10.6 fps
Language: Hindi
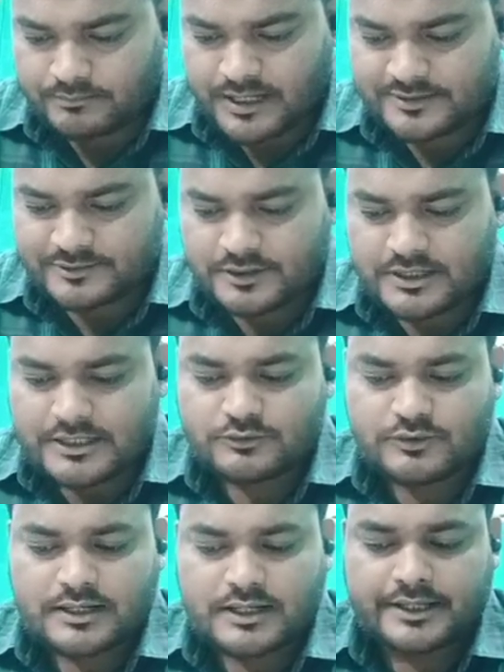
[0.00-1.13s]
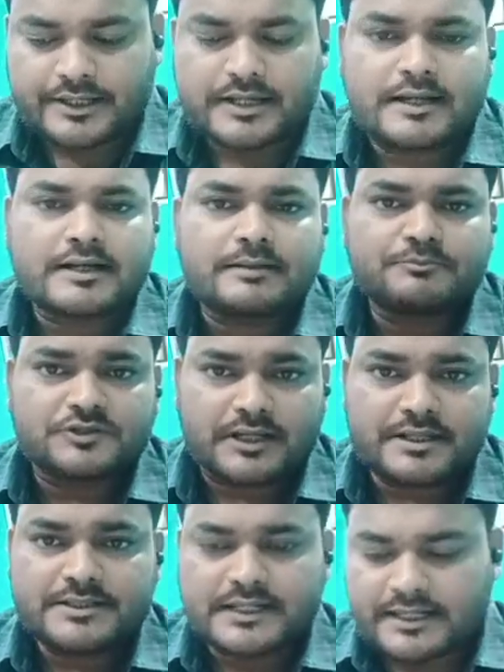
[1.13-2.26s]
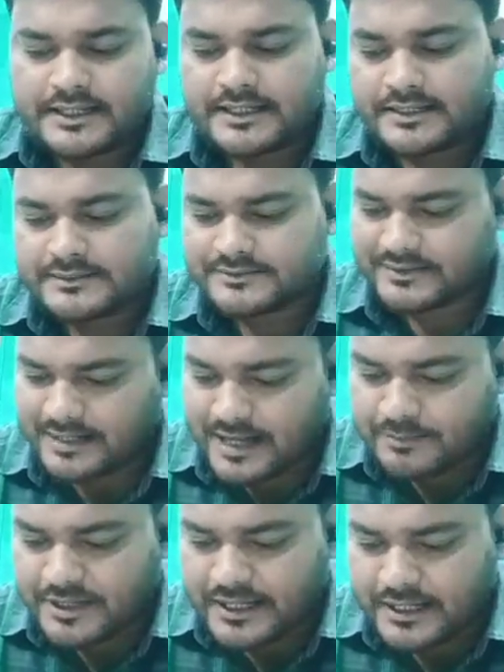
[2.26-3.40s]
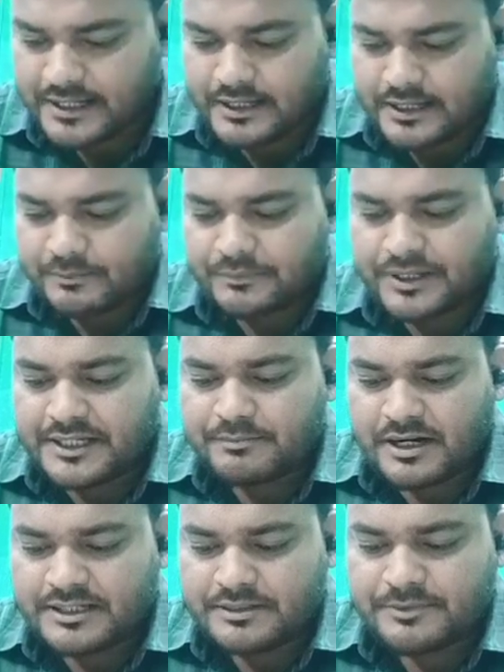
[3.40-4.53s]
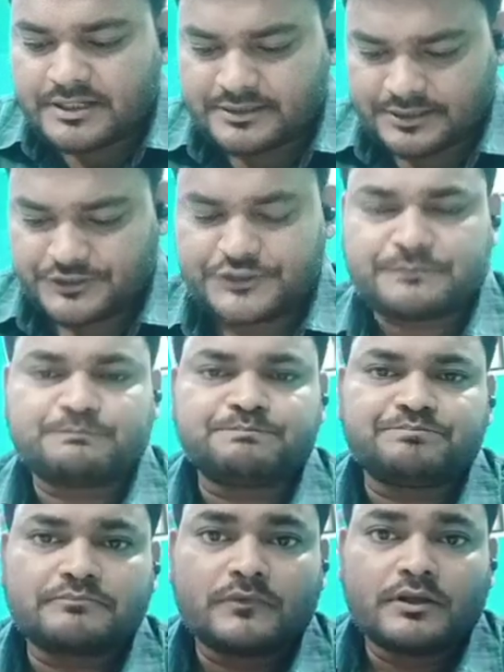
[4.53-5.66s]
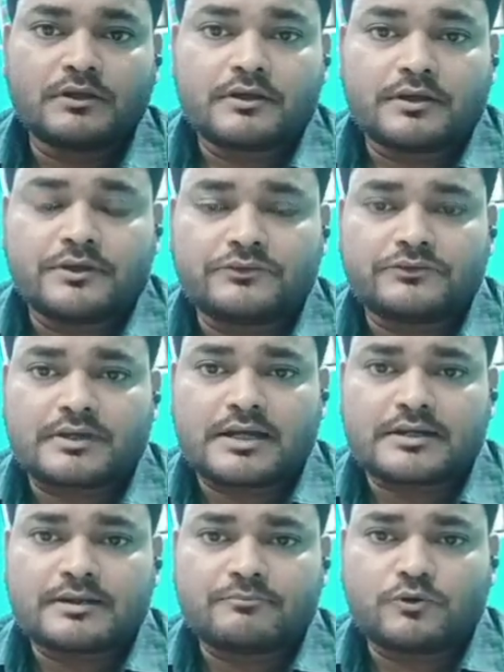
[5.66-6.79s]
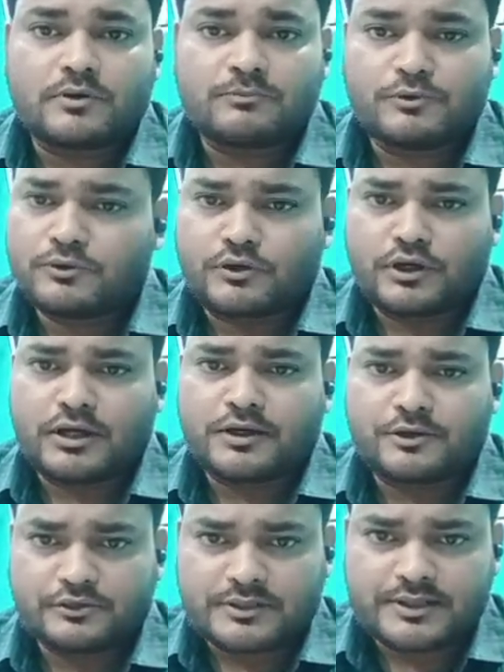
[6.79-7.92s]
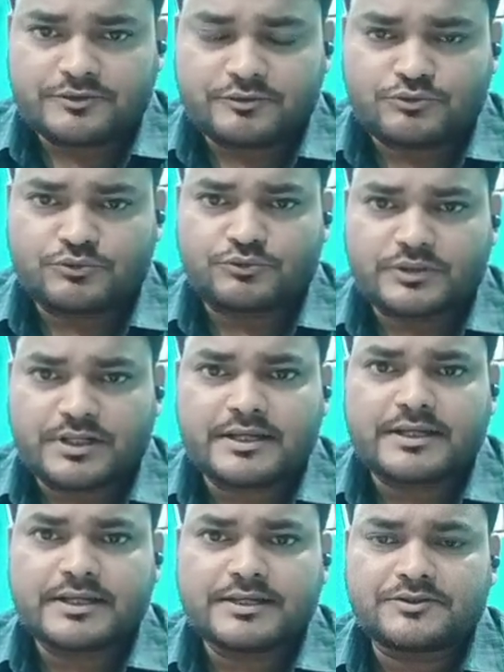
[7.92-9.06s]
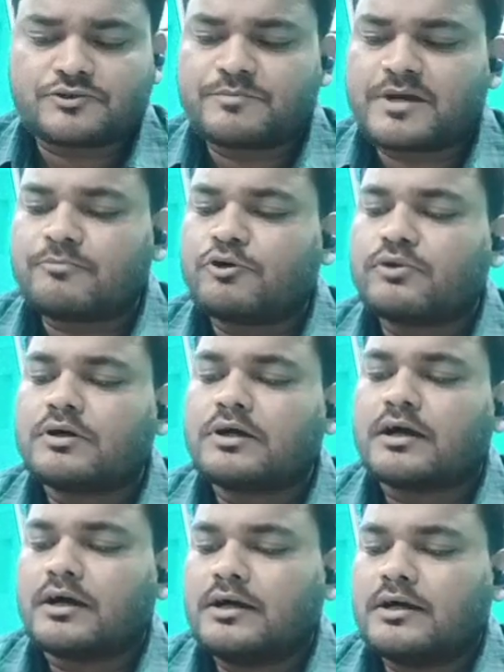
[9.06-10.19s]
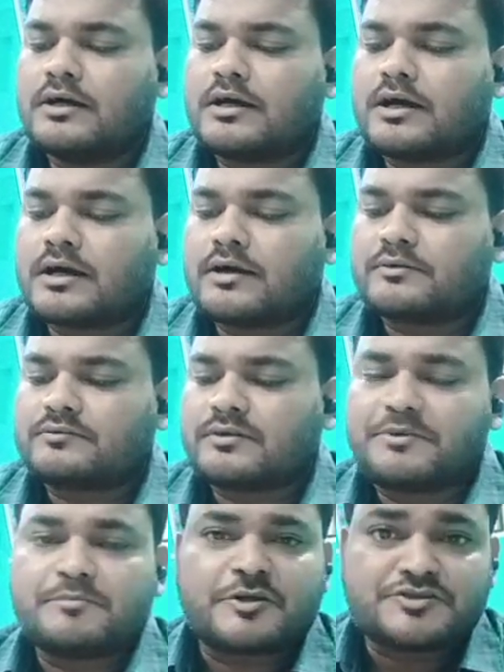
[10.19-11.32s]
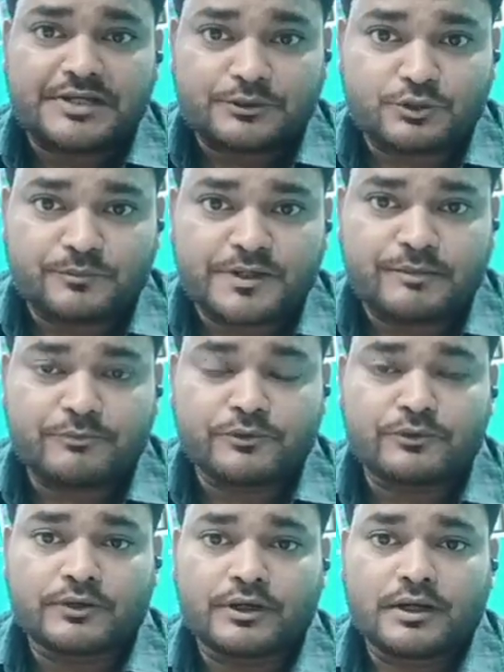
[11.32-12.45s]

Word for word: भारत सरकार द्वारा एक कार्यक्रम चलाया जा रहा है जिसका नाम है मेरी माटी मेरा देश इस कार्यक्रम को हम लोग नौ तारीख से शुरू कर रहे हैं जिसमें हम लोग सभी पंचायतों में हम लोग